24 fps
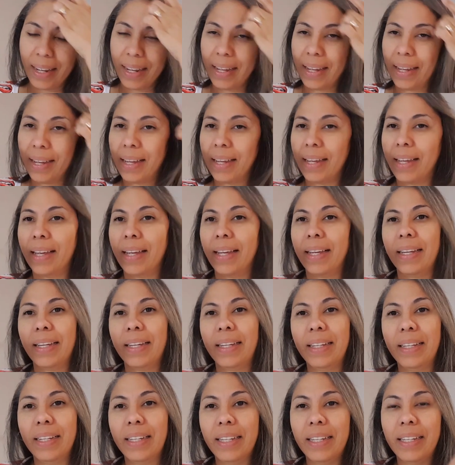eh,
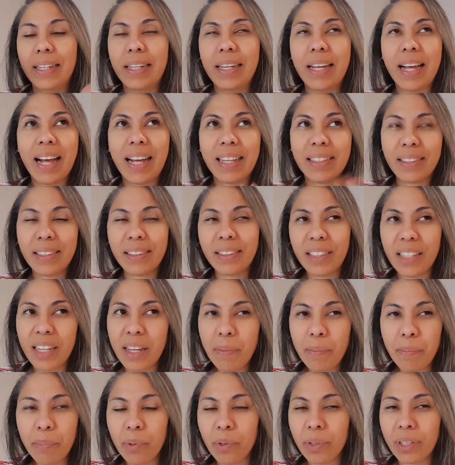y hace
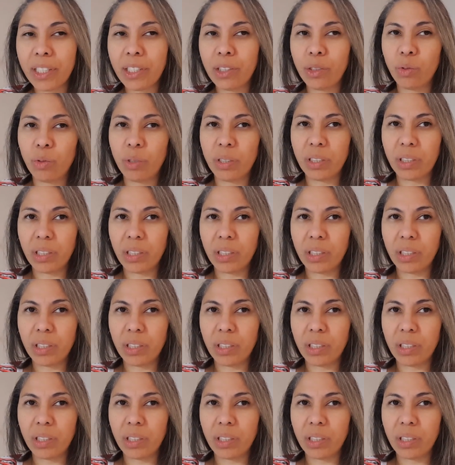tiempo que esto